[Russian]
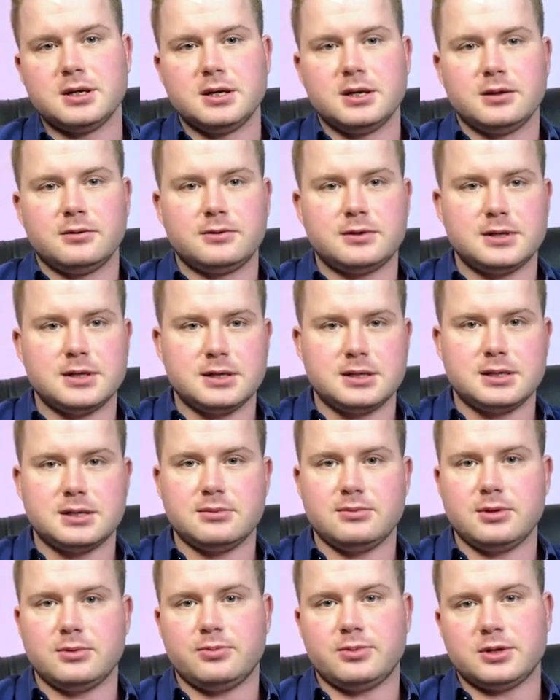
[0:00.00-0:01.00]
все
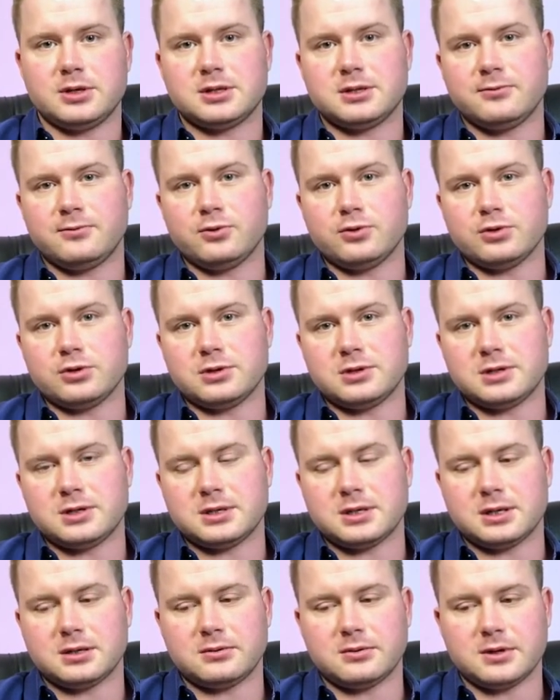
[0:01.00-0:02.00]
себе присвоить,
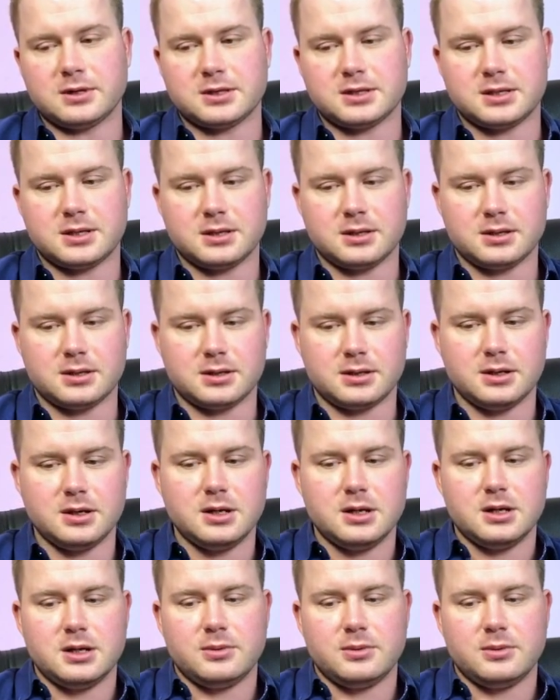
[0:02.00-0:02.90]
соответственно,